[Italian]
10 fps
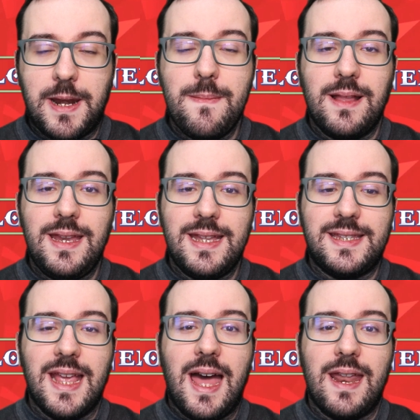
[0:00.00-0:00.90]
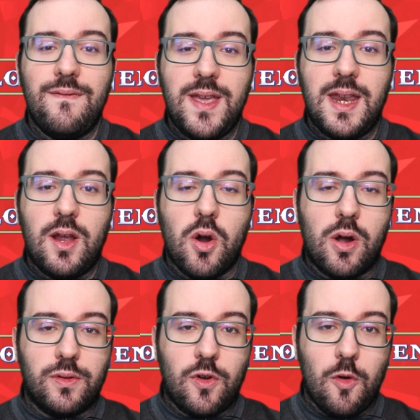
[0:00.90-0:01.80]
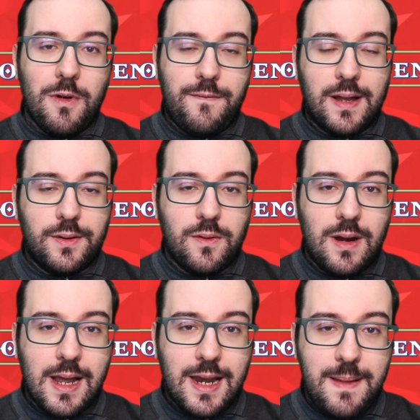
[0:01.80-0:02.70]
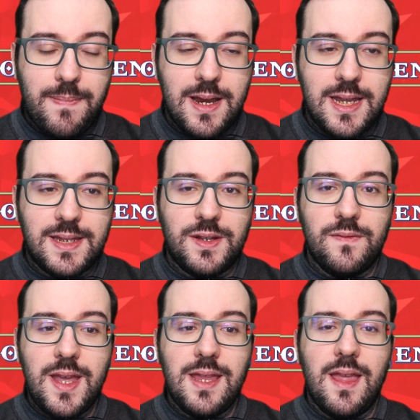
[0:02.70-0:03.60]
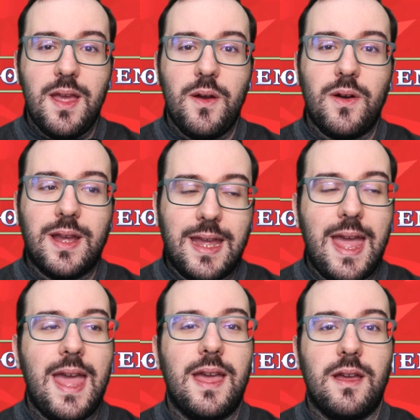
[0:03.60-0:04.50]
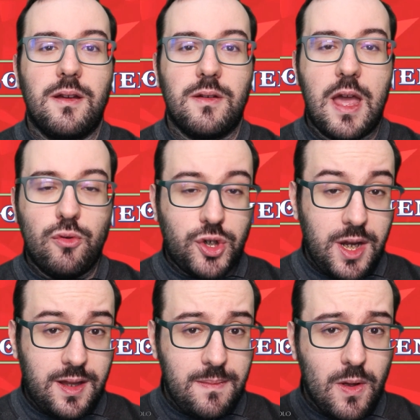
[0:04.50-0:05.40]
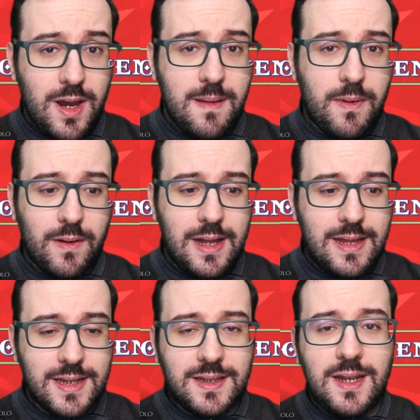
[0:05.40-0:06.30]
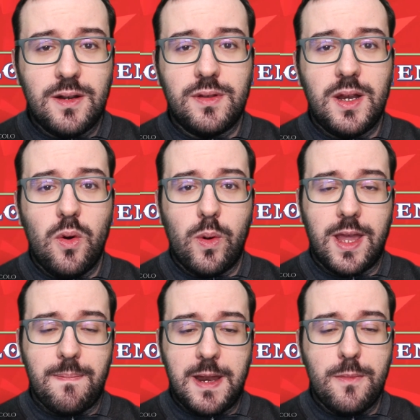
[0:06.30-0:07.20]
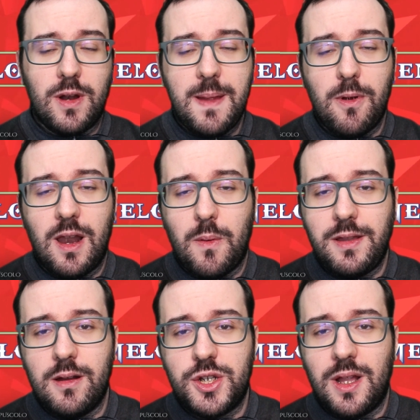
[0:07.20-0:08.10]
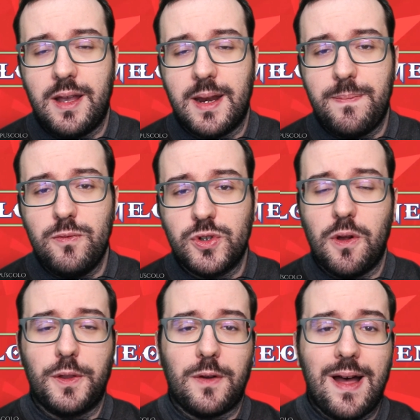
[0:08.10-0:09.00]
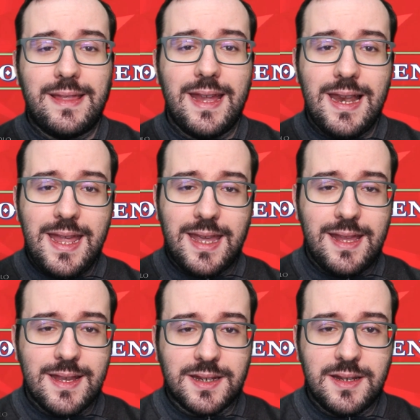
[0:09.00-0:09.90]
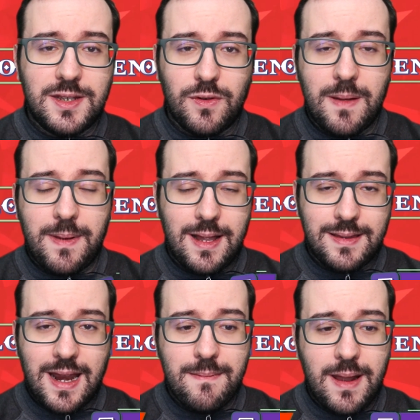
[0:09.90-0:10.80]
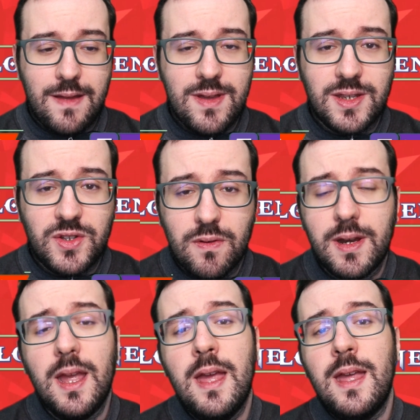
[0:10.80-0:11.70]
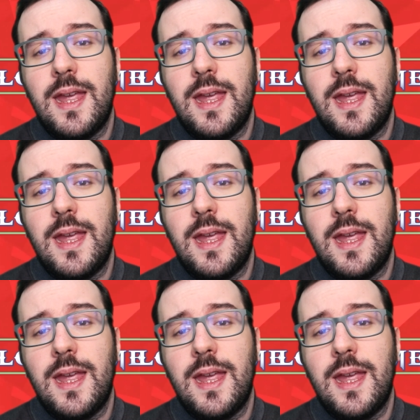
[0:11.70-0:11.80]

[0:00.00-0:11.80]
Prima di iniziare vi ricordo come ho fatto con la clip a inizio video che è uscito il mio libro Il destino di Loki, primo libro della quadrilogia del crepuscolo, trovate il link in descrizione per entrambe le versioni.